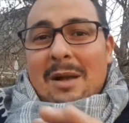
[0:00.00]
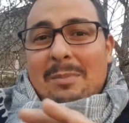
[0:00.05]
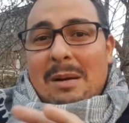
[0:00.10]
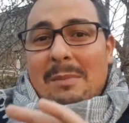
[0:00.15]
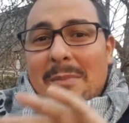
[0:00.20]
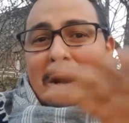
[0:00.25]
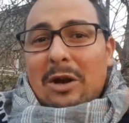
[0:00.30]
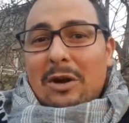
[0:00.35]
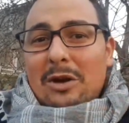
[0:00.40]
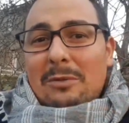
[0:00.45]

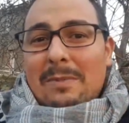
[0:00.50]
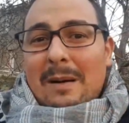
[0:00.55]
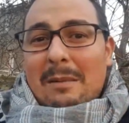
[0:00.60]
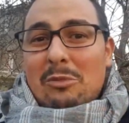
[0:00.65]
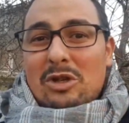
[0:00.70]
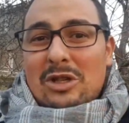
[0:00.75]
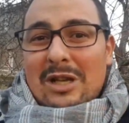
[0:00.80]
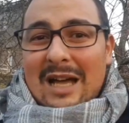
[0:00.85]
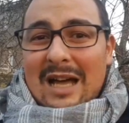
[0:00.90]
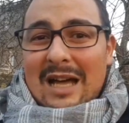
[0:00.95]
Primero nos
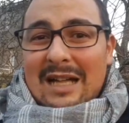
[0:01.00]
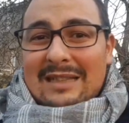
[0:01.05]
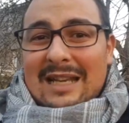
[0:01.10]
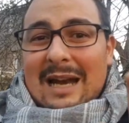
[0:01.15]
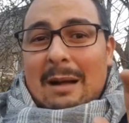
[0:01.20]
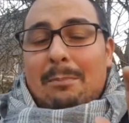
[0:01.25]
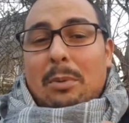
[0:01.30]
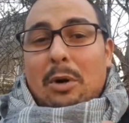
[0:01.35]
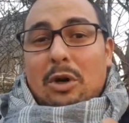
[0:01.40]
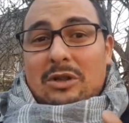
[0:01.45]
vamos a
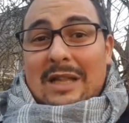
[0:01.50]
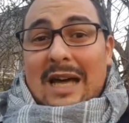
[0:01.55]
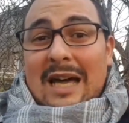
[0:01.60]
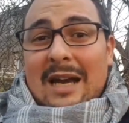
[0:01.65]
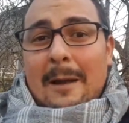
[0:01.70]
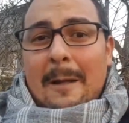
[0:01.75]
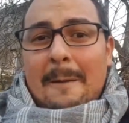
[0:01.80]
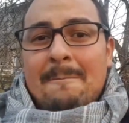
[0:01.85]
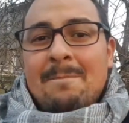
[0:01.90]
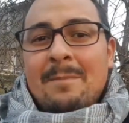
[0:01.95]

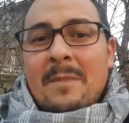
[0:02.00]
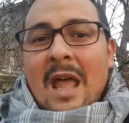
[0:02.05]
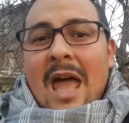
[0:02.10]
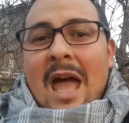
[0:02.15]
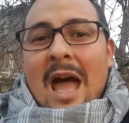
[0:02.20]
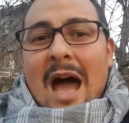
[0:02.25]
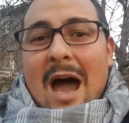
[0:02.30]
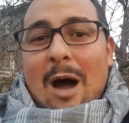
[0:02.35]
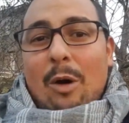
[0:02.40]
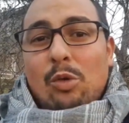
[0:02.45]
transportar
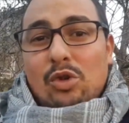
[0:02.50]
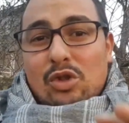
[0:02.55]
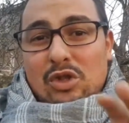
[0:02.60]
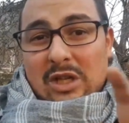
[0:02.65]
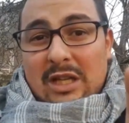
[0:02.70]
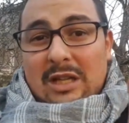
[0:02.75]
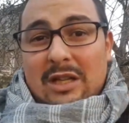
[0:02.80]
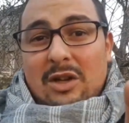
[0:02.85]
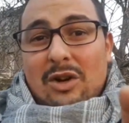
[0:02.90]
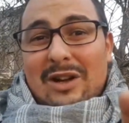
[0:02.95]
a un
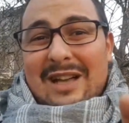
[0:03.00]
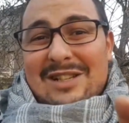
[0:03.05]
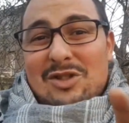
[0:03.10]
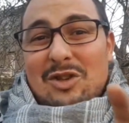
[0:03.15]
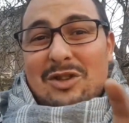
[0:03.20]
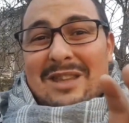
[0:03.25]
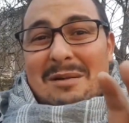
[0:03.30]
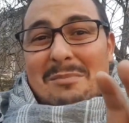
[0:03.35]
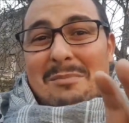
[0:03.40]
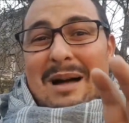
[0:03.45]
sitio que es
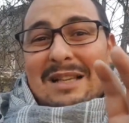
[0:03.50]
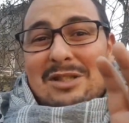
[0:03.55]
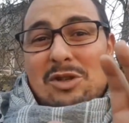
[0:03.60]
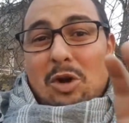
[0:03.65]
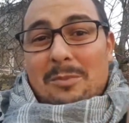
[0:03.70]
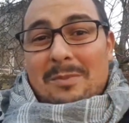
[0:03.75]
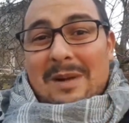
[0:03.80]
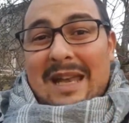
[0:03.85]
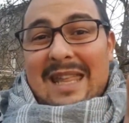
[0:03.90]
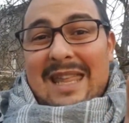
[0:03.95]
donde más
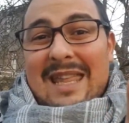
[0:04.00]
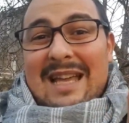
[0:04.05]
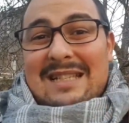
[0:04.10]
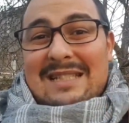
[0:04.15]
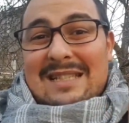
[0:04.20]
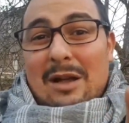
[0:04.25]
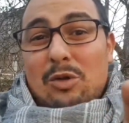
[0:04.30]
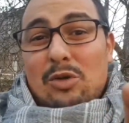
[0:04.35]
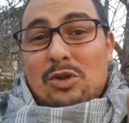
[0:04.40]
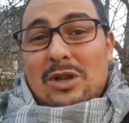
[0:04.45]

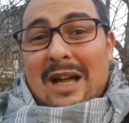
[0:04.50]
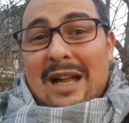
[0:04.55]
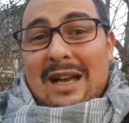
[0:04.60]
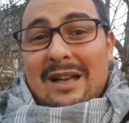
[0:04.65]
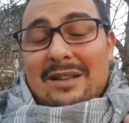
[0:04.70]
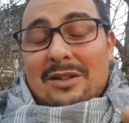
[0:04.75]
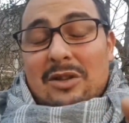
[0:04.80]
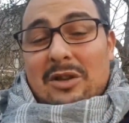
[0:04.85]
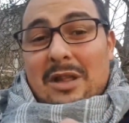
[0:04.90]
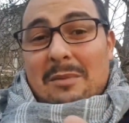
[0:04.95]
colmenillas se
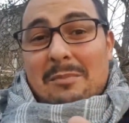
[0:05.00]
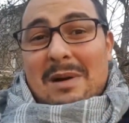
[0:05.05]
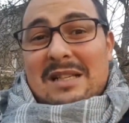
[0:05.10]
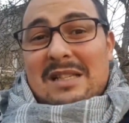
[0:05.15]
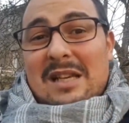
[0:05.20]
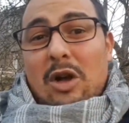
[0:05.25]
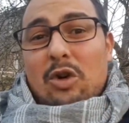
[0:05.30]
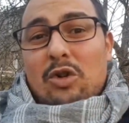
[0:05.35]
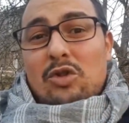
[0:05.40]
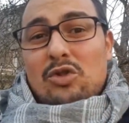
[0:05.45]
usan, donde
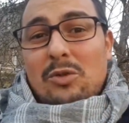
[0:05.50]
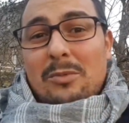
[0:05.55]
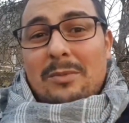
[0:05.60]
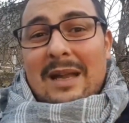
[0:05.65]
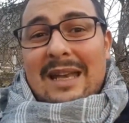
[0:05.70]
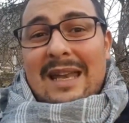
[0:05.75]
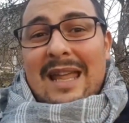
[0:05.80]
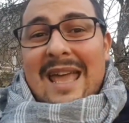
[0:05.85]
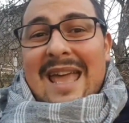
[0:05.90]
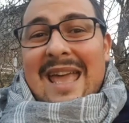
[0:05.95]
más se
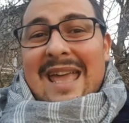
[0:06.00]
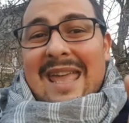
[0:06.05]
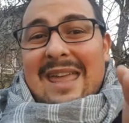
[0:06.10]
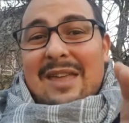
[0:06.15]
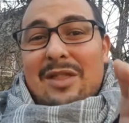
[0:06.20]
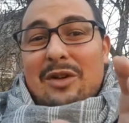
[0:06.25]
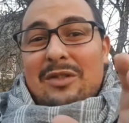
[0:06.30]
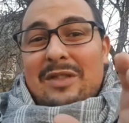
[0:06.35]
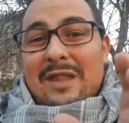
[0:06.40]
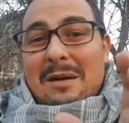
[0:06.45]
consumen
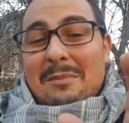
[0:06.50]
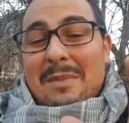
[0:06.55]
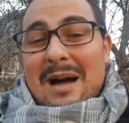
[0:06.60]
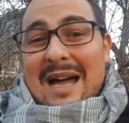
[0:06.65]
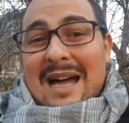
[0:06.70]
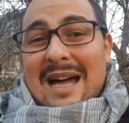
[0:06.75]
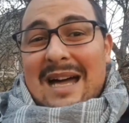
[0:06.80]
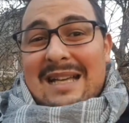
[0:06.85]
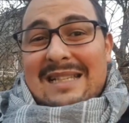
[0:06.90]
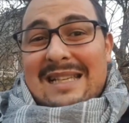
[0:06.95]
y donde
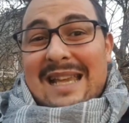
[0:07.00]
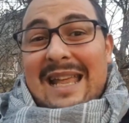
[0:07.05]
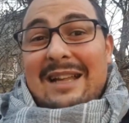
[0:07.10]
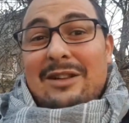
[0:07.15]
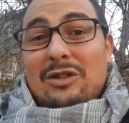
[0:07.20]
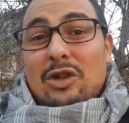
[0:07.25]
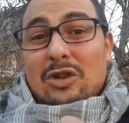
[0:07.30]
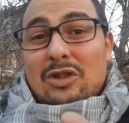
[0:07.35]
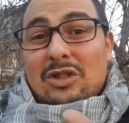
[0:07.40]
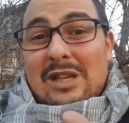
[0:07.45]
más
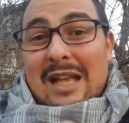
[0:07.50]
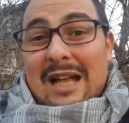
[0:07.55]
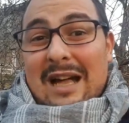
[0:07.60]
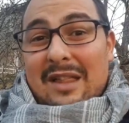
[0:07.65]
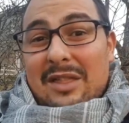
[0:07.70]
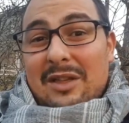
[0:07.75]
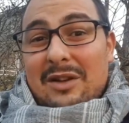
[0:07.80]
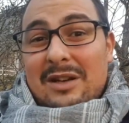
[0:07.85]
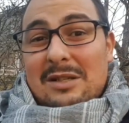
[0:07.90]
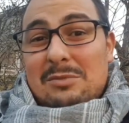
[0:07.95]

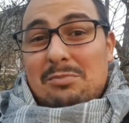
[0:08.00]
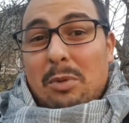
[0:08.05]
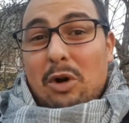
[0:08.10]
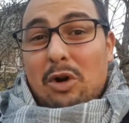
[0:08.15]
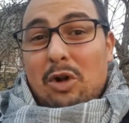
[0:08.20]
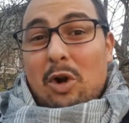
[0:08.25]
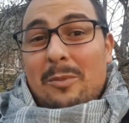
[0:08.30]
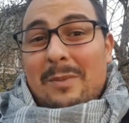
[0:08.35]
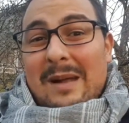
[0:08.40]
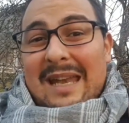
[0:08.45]
intoxicaciones
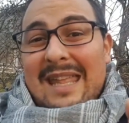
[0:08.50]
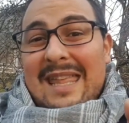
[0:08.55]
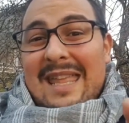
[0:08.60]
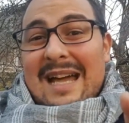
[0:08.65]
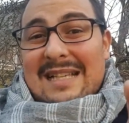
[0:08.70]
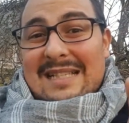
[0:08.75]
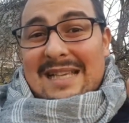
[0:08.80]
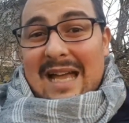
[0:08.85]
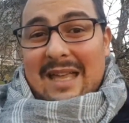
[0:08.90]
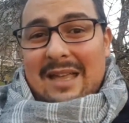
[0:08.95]
por
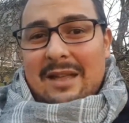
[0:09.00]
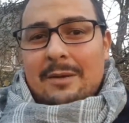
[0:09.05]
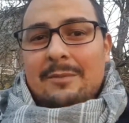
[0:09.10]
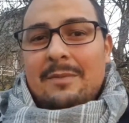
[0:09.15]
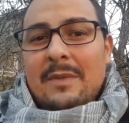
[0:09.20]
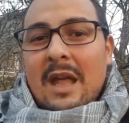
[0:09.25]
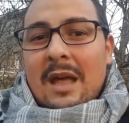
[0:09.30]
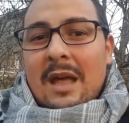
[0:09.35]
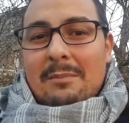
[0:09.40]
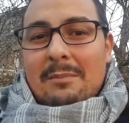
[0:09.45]
colmenillas hay,
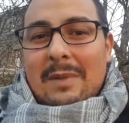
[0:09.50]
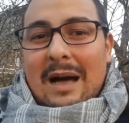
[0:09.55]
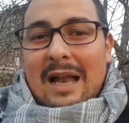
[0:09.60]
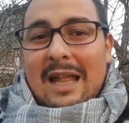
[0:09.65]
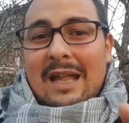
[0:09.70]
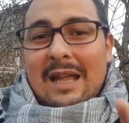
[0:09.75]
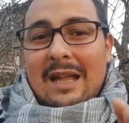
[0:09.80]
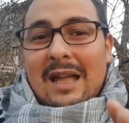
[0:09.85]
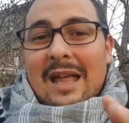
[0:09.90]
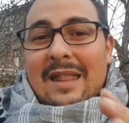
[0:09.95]

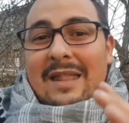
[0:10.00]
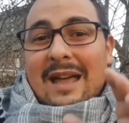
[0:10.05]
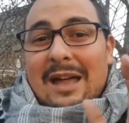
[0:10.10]
¿vale?